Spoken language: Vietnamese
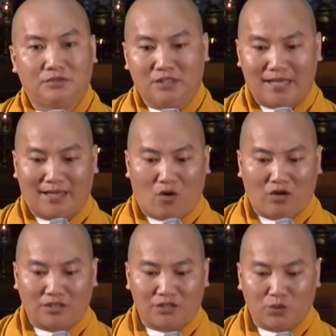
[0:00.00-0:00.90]
Như vậy
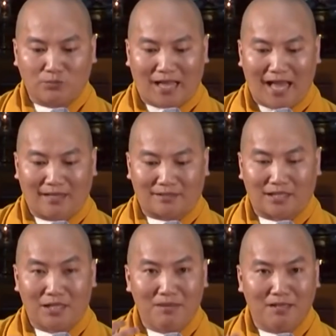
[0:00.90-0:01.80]
con người chúng ta
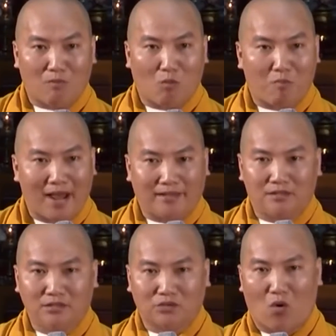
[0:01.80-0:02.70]
chỉ biết một bề
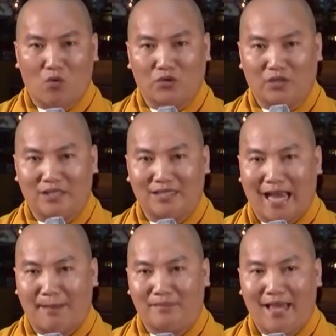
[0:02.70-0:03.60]
hưởng thụ cho những
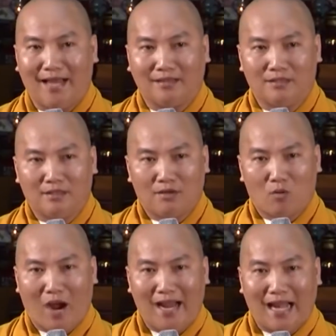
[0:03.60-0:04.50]
cảm giác
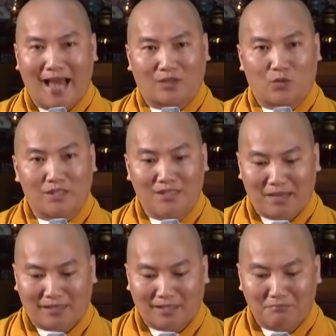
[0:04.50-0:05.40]
khoái lạc của chính
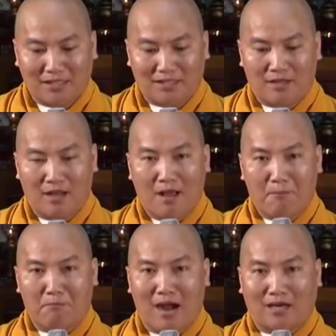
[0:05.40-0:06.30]
bản thân mình
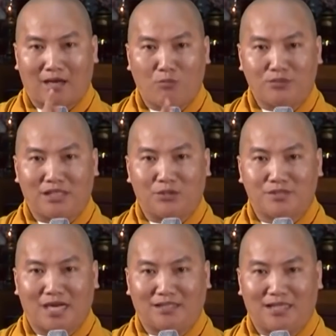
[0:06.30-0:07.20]
mà không chịu
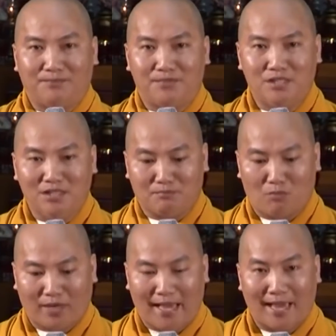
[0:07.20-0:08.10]
trách nhiệm trước
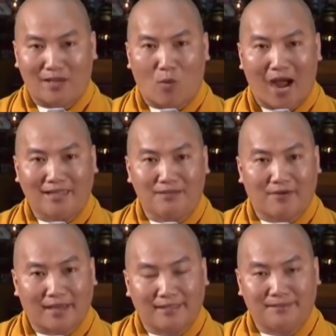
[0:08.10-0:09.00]
một cái hệ quả như
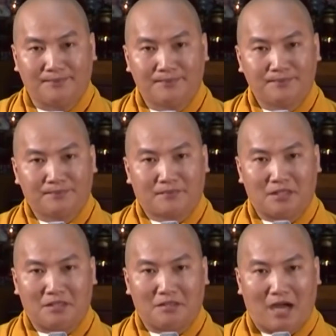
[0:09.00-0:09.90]
vậy.
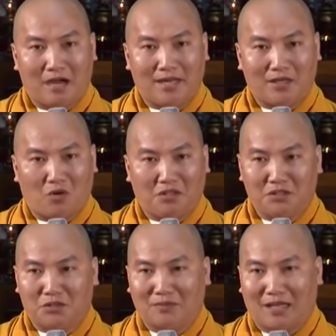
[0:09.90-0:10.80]
Thì ở đây con
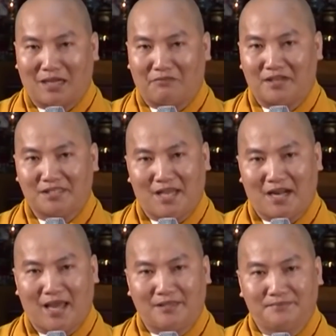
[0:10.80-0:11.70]
người chúng ta cần phải
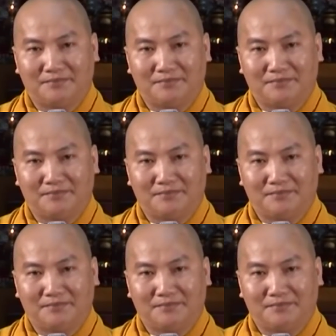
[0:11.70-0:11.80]
xét lại.